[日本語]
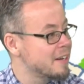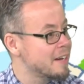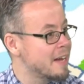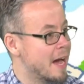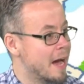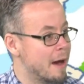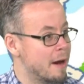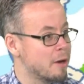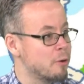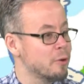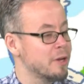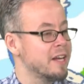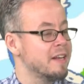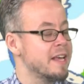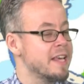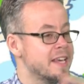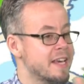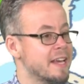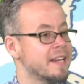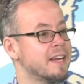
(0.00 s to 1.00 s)
からこれ
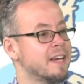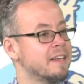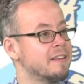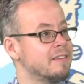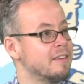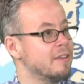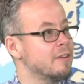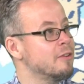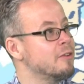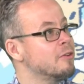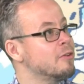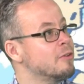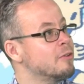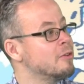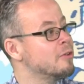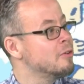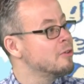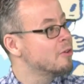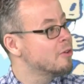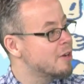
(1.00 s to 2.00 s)
はいけないって
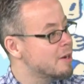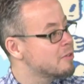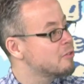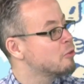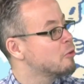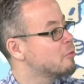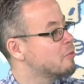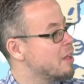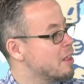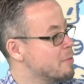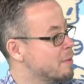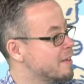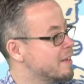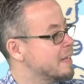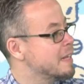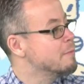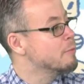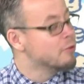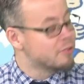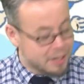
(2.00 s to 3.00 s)
いうのはちょっと高め
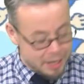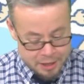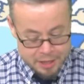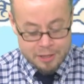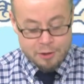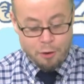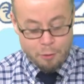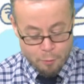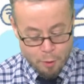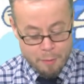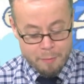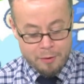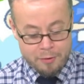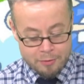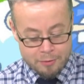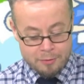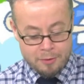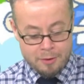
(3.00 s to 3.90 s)
に難しいと思います